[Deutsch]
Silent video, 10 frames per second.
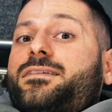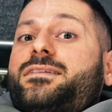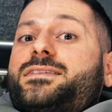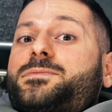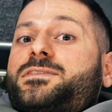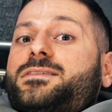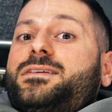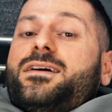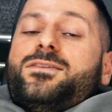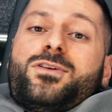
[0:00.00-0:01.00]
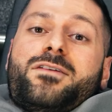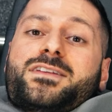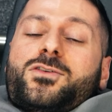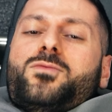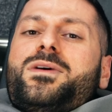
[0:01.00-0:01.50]
Trizeps trainieren oder
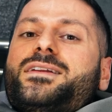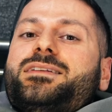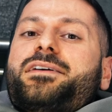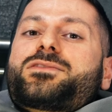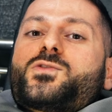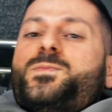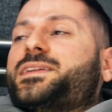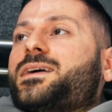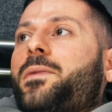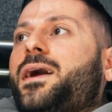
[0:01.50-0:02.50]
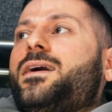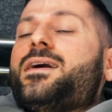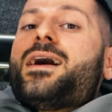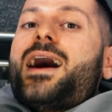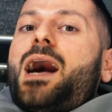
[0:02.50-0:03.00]
was auch immer? Dazu später mehr.
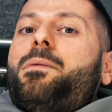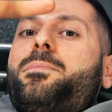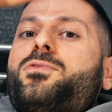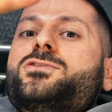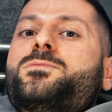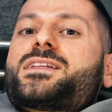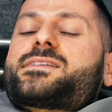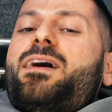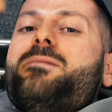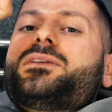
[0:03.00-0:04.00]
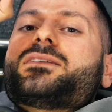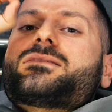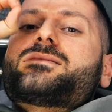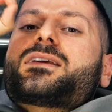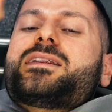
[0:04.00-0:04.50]
Aber Punkt Nummer zwei,
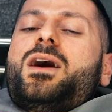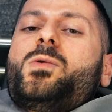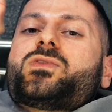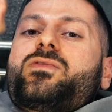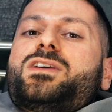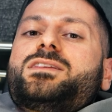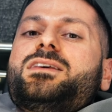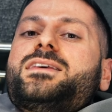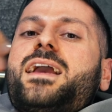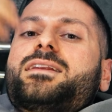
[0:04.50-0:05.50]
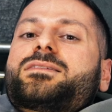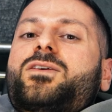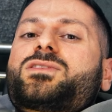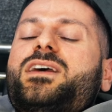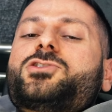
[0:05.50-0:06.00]
mindestens genauso wichtig, hängt es
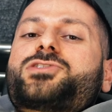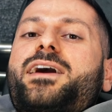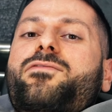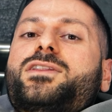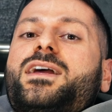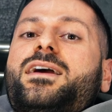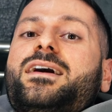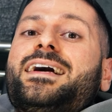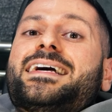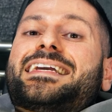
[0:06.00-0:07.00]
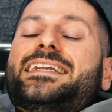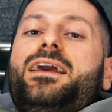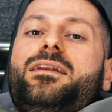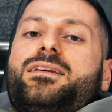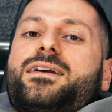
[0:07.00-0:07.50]
auch sehr stark von deiner
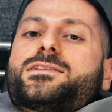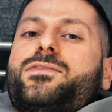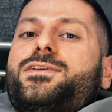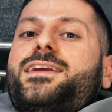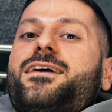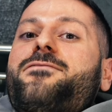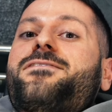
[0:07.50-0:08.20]
Genetik, also von deiner